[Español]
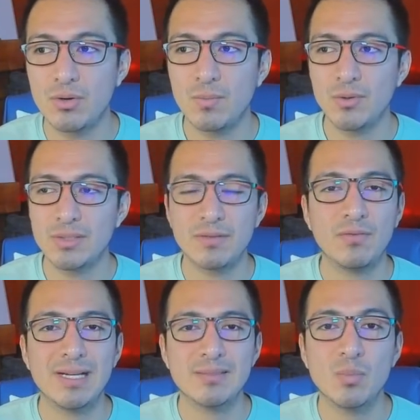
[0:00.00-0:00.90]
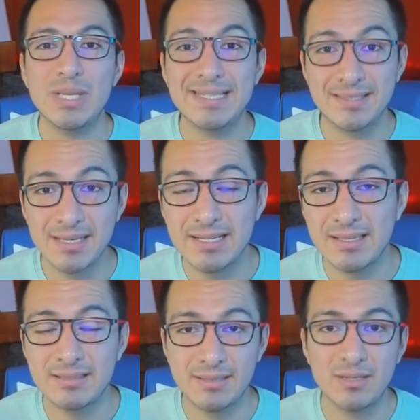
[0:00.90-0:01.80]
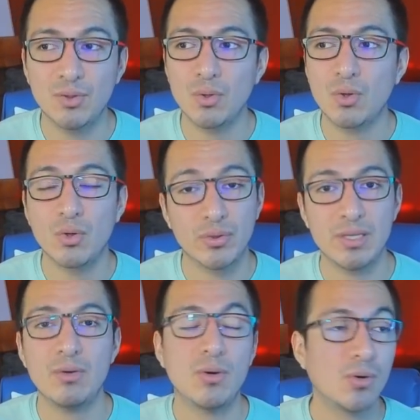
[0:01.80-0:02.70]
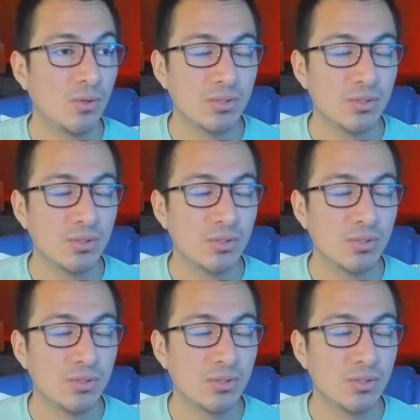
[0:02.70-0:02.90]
como si fueras muy estricta, estricto contigo o con los